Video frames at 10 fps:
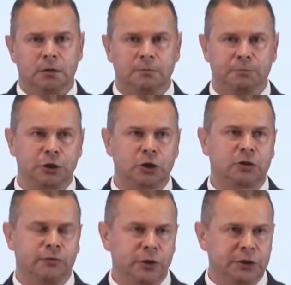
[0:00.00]

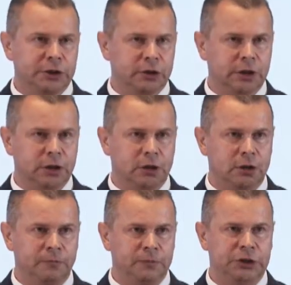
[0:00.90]
Przygotowując się do tego
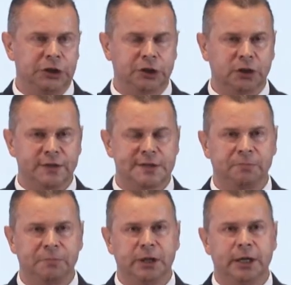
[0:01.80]
dzisiejszego
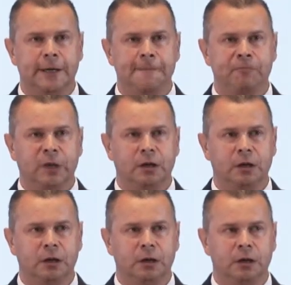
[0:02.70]
wystąpienia, e,
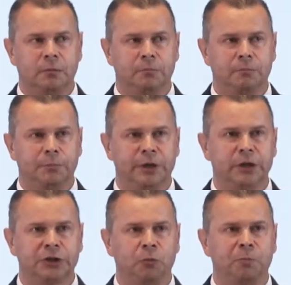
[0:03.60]
będę
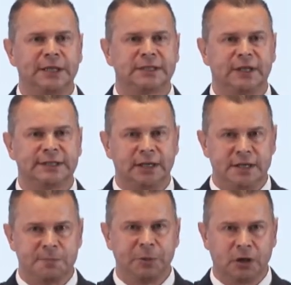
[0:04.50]
chciał Państwa
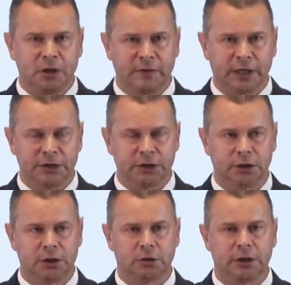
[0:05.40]
zainspirować
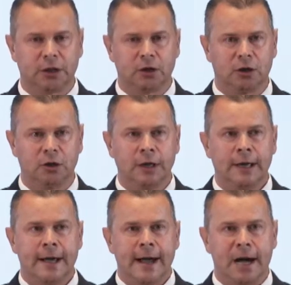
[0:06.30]
do tego,
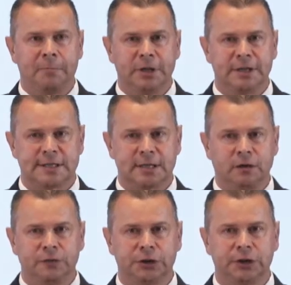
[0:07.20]
aby
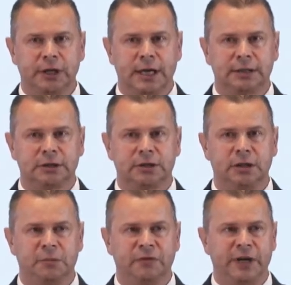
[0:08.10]
zastanowić się nad
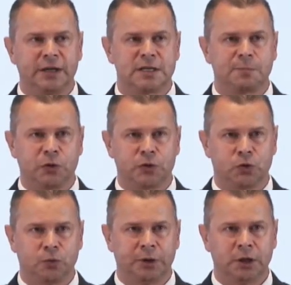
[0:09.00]
tym, w jaki
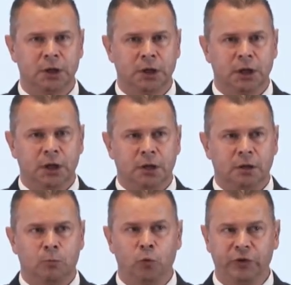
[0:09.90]
sposób
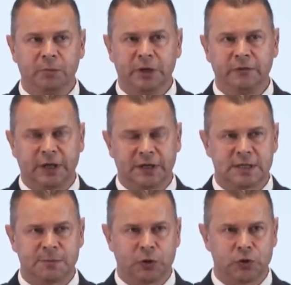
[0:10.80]
mówimy, w jaki
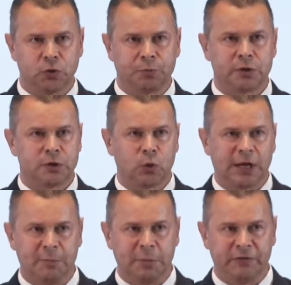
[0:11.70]
sposób
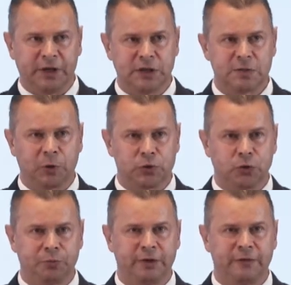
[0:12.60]
słuchamy, w jaki
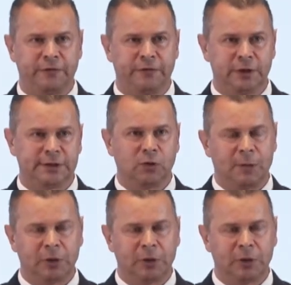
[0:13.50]
sposób wysyłamy